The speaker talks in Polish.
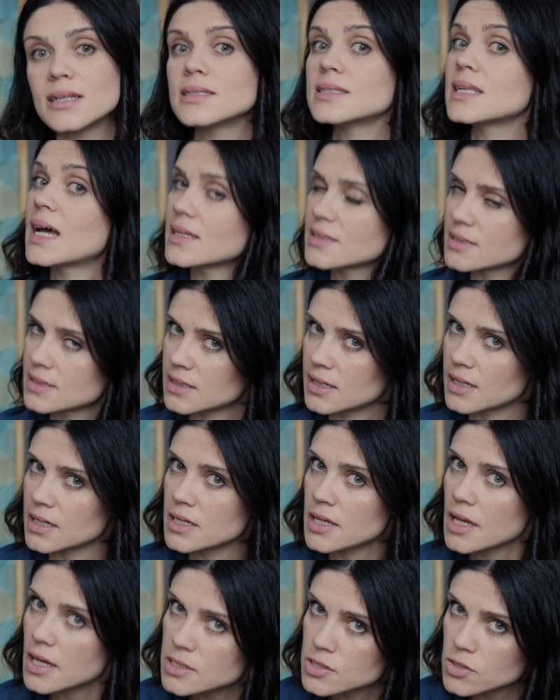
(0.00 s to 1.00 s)

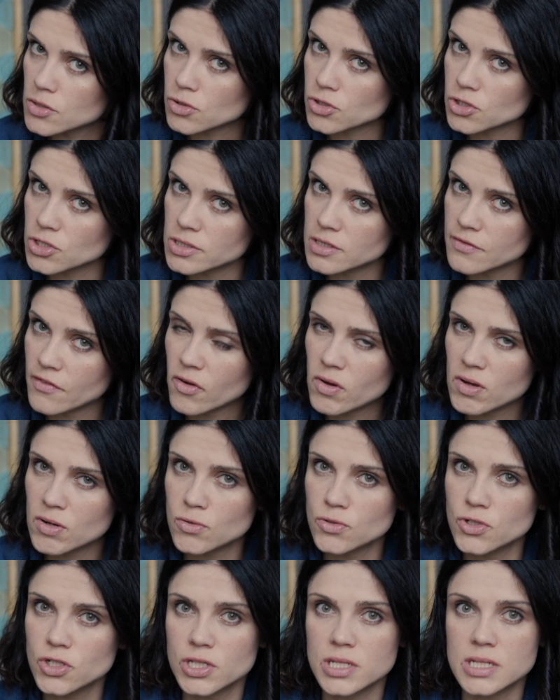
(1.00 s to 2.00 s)
Tangney zróżnicowała
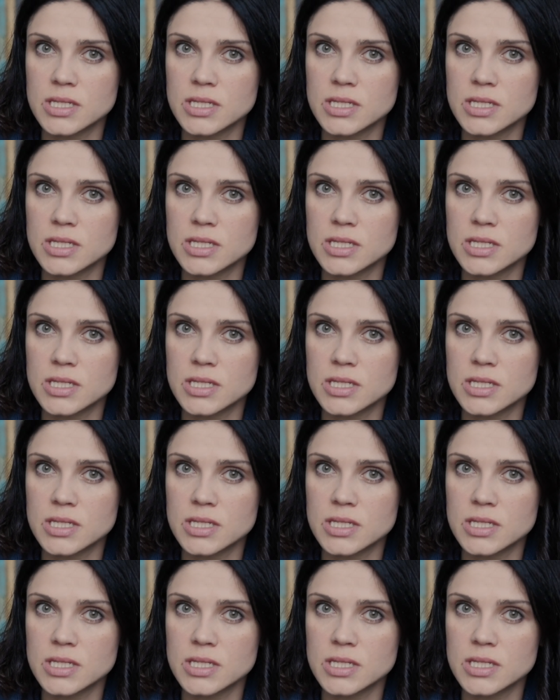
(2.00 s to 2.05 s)
ludzi na